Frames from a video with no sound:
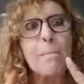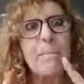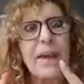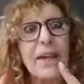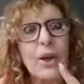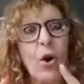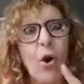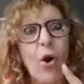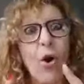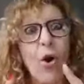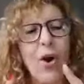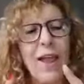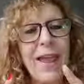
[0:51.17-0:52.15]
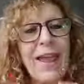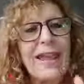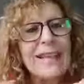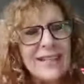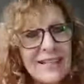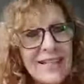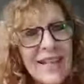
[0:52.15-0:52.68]
Pero
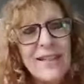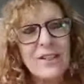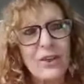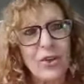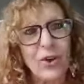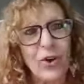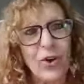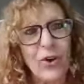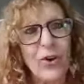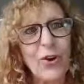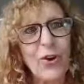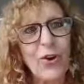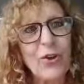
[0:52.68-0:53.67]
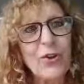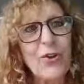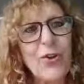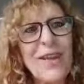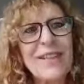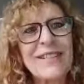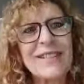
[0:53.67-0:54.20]
el sexto
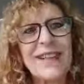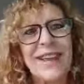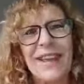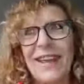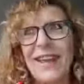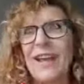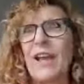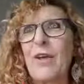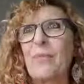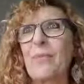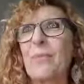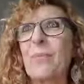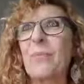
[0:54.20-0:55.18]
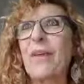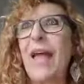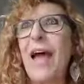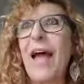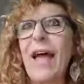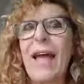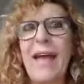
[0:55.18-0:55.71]
no es... Eh,
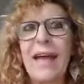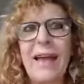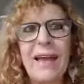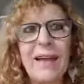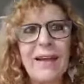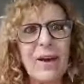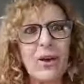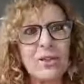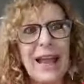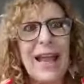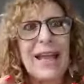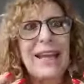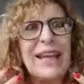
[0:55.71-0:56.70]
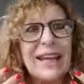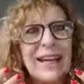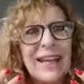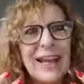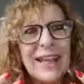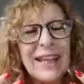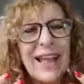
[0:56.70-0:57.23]
o sea, en
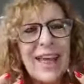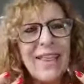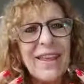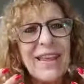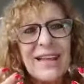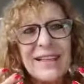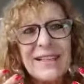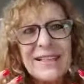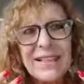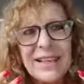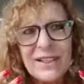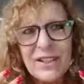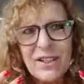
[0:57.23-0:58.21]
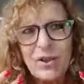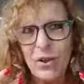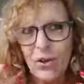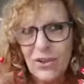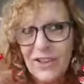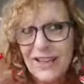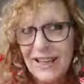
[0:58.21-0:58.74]
realidad el
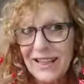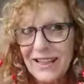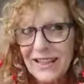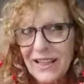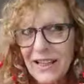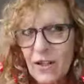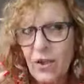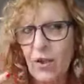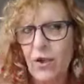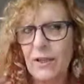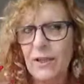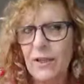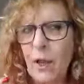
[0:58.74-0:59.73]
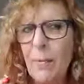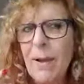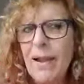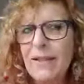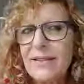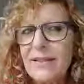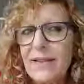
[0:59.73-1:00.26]
sexto sentido, lo que se llama
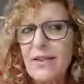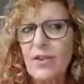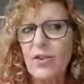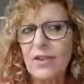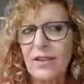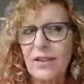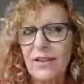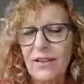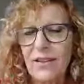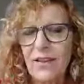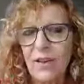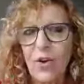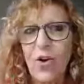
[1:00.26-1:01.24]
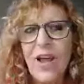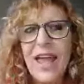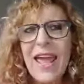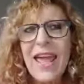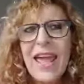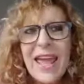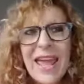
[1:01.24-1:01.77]
el sexto sentido,
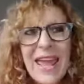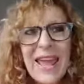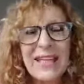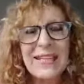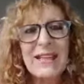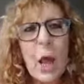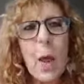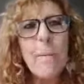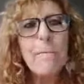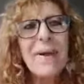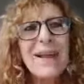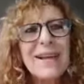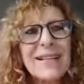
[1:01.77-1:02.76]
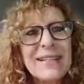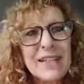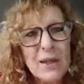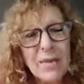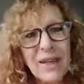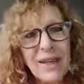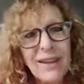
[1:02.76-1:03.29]
es
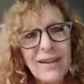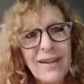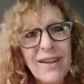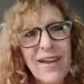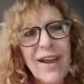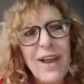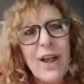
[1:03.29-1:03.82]
percibir